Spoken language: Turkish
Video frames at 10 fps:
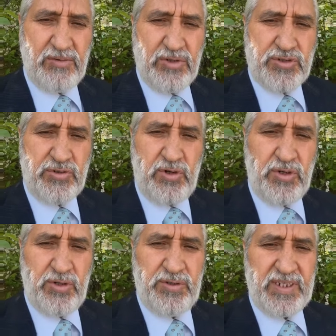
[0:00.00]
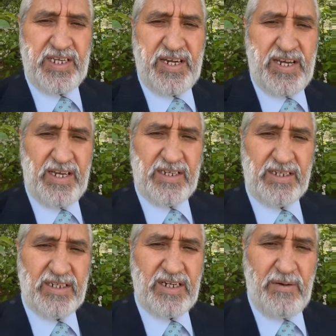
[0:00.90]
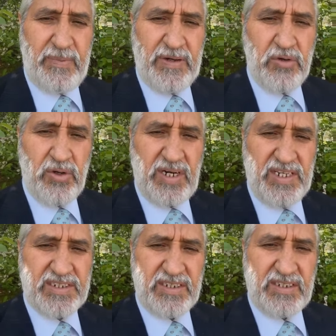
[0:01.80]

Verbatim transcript: yüzü koyun yere kapanıyorlar.